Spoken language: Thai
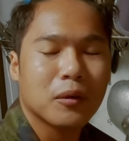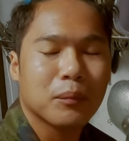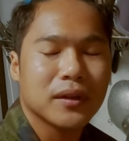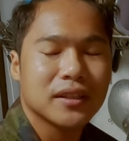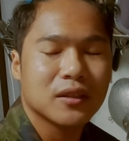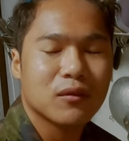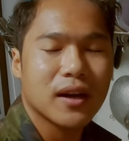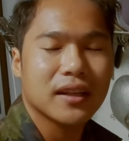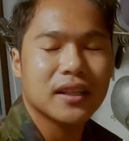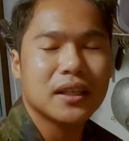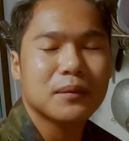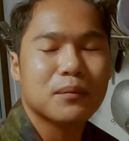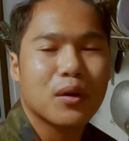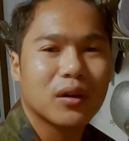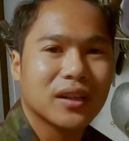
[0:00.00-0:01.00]
เป็นจังหวะ
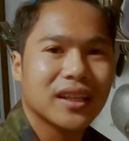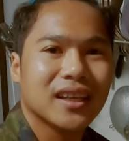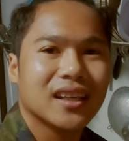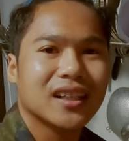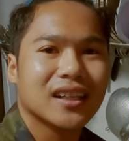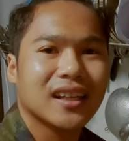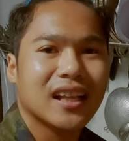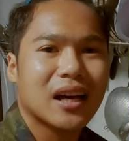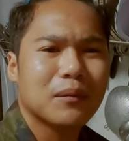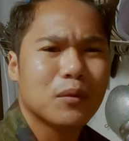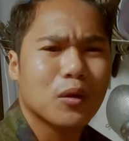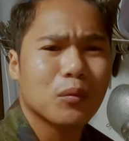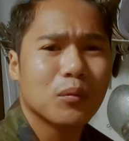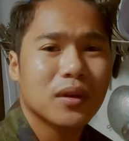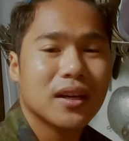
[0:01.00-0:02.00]
ที่พอดีเลยนะครับ
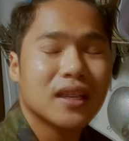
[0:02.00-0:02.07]
ผม